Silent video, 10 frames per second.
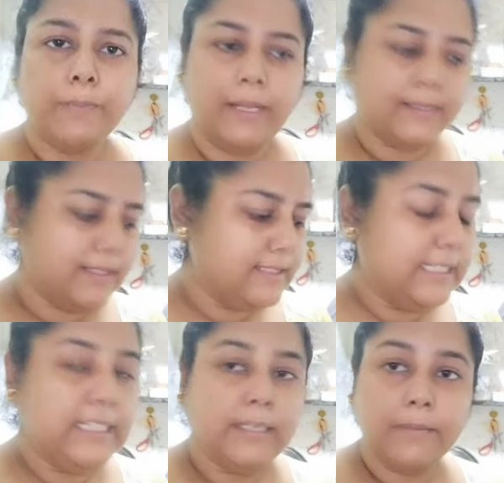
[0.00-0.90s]
পাতা
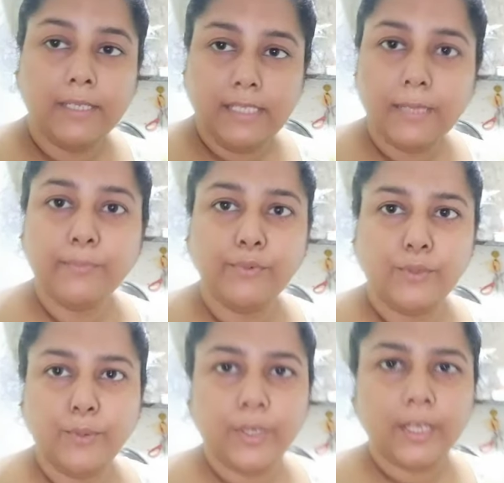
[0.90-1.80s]
চিংড়ি মাছের পুর
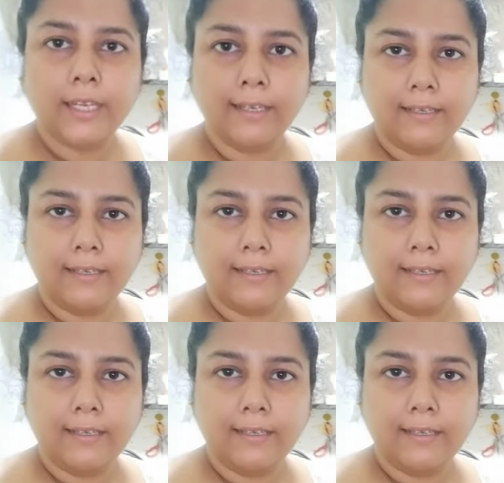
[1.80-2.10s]
ভরে